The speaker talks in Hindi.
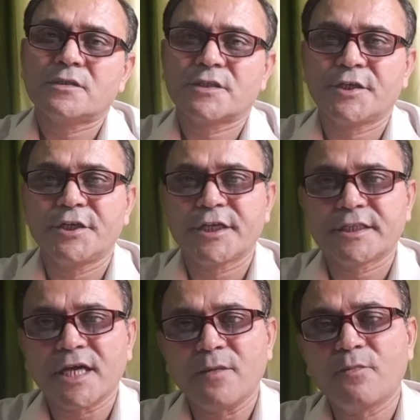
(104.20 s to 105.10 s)
शरीर के
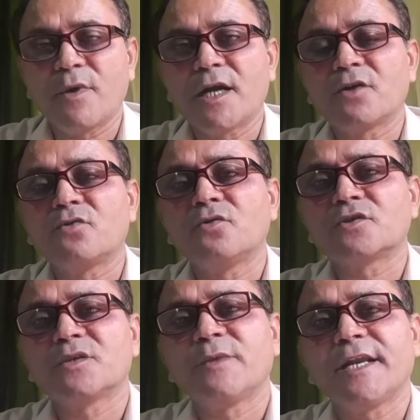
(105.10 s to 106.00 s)
तापमान को
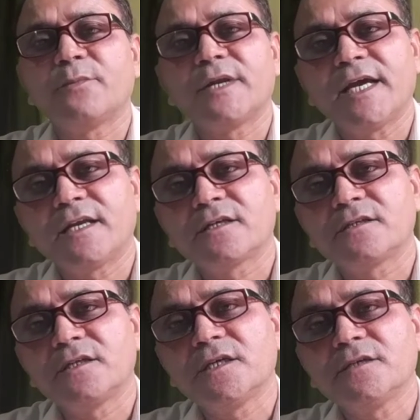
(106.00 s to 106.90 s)
सामान्य बनाए
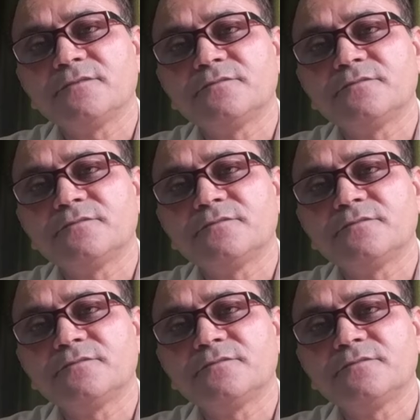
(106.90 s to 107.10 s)
रखती है